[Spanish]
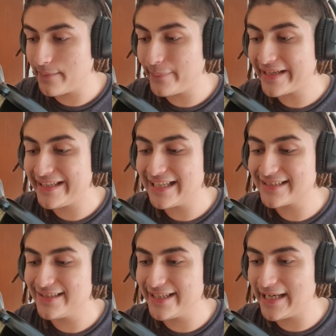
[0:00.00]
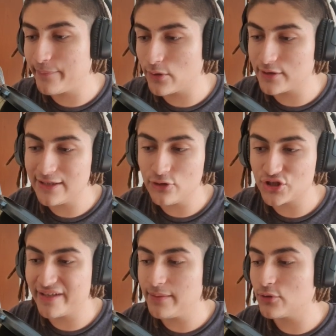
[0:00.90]
páginas enteras, por lo tanto
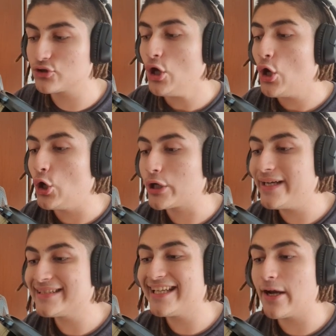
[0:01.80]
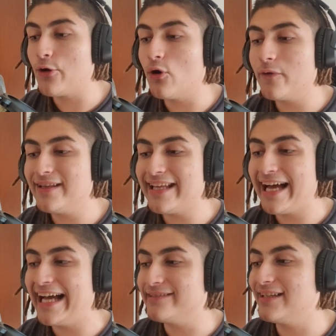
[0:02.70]
ya abrimos lo que viene a ser
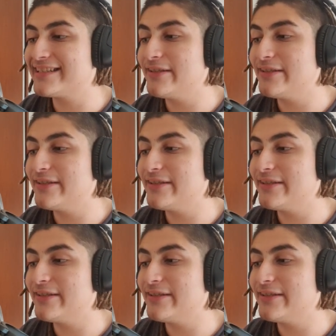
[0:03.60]
90 Islas.